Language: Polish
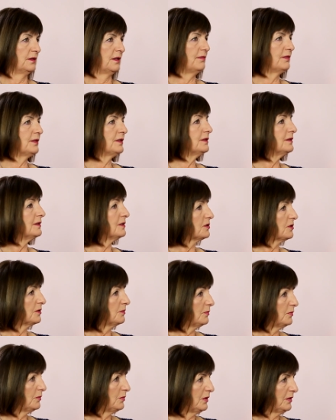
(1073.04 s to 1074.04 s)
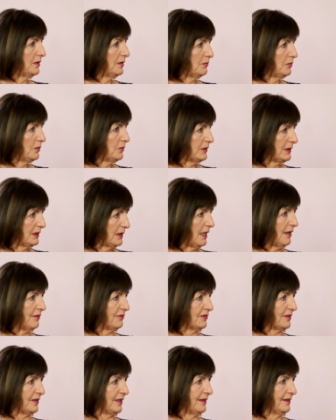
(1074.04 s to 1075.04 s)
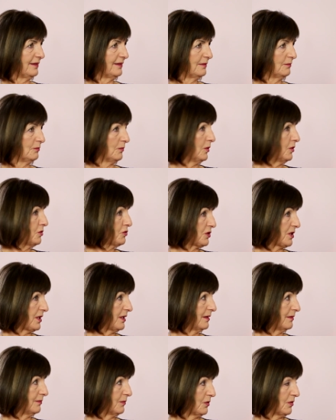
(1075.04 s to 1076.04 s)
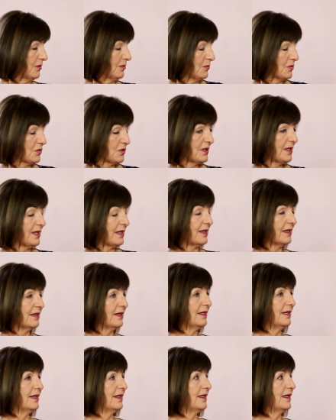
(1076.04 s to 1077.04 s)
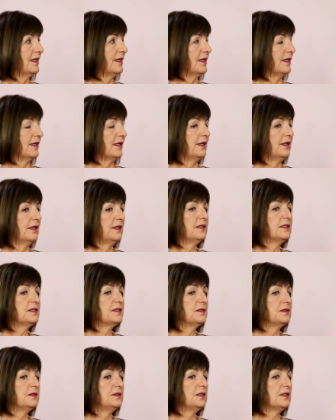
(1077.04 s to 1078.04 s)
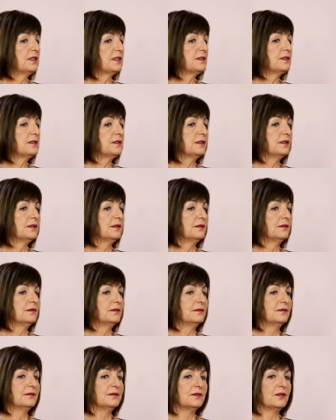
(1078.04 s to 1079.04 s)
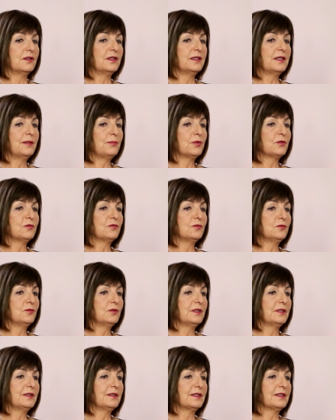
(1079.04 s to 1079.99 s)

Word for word: Nawet jeżeli by one były trafne, może, może tak. E, jest nieraz, trochę ja porównuję